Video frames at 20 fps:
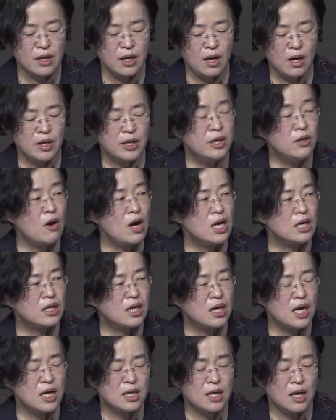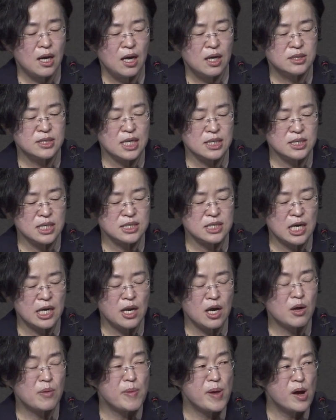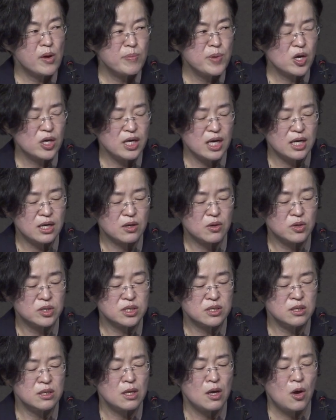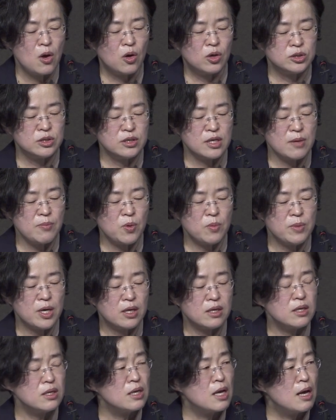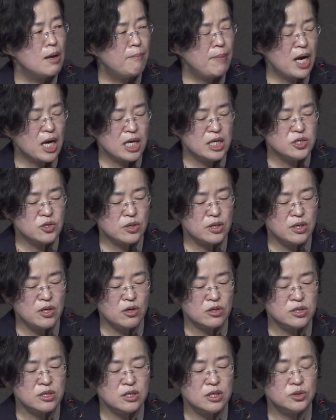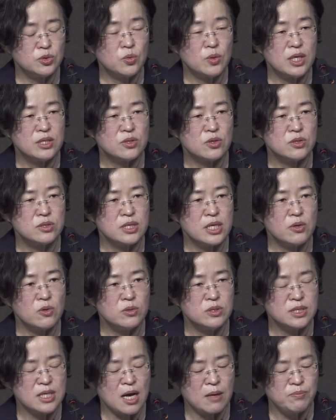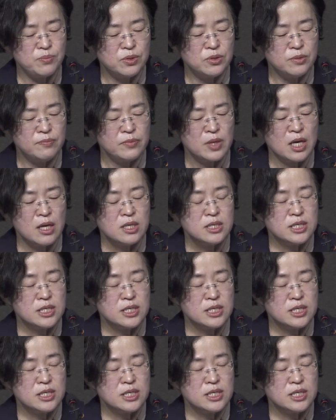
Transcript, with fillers: 어, 이러한까 그니 4차 산업혁명이라는 것은 어떻게 보면 파괴적인 혁신을 통해서 새로운 상품,